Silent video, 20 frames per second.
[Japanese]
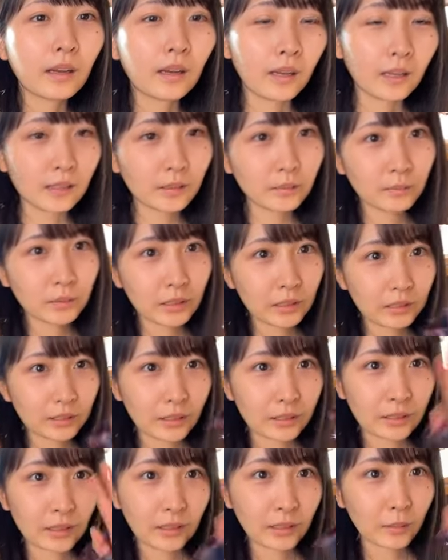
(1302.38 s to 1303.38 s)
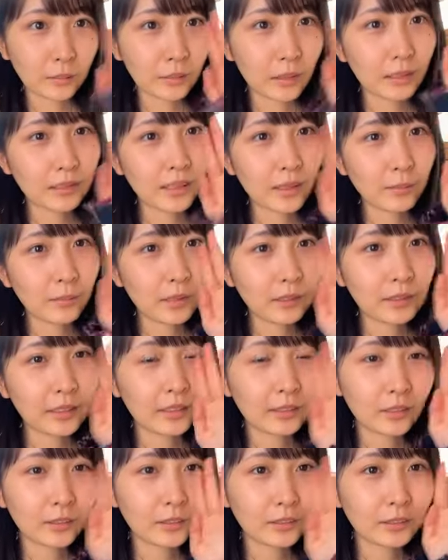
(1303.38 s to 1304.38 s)
はい見てくださった皆さんもあり
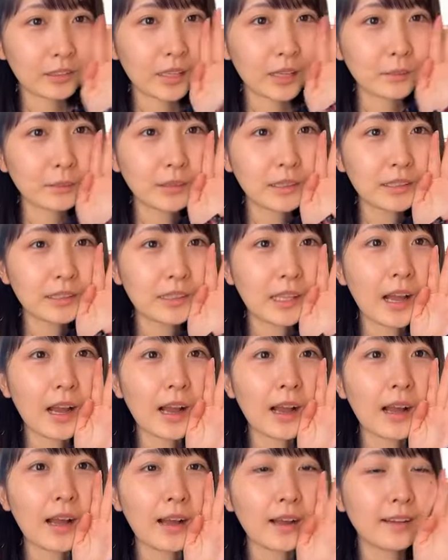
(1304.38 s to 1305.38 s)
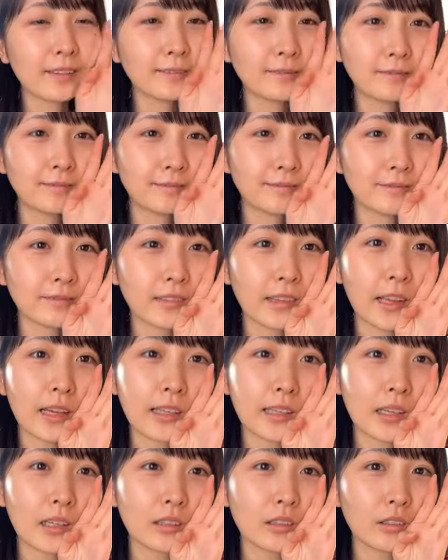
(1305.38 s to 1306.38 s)
がとうございましたありがとう
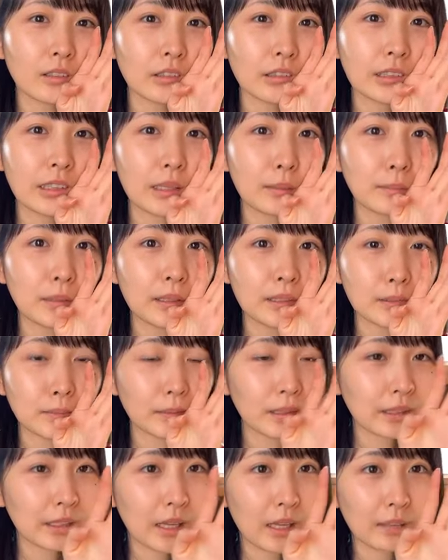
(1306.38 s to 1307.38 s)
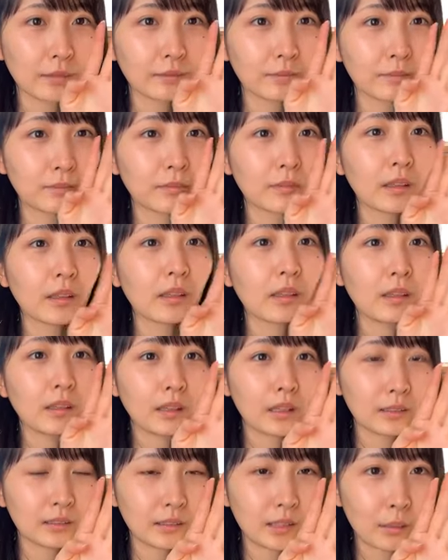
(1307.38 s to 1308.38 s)
ございますまた
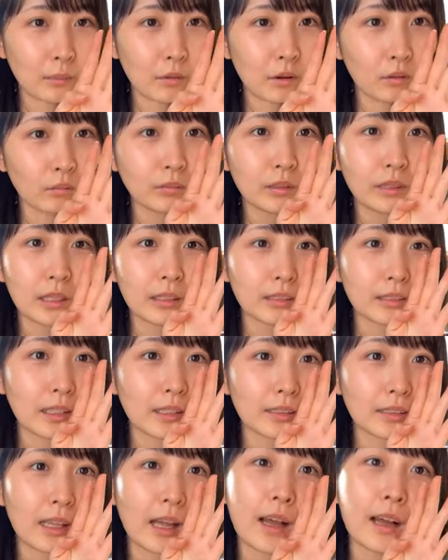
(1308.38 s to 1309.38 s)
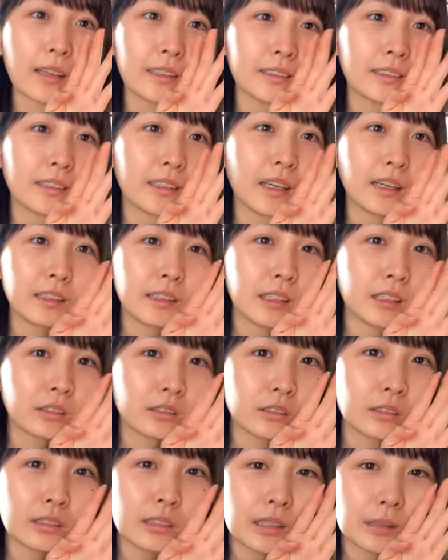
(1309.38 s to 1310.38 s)
明日も見てくださいありがとうございま
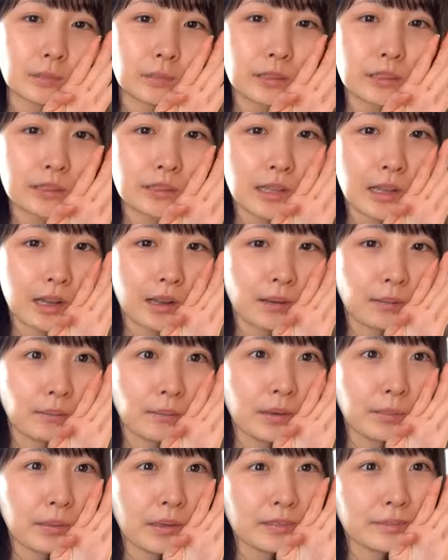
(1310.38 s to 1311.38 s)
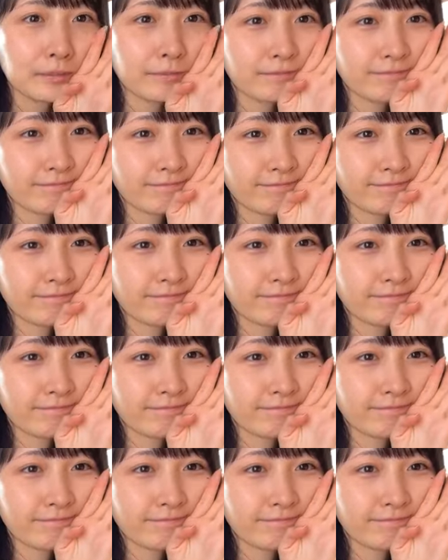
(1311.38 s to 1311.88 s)
したバイバイ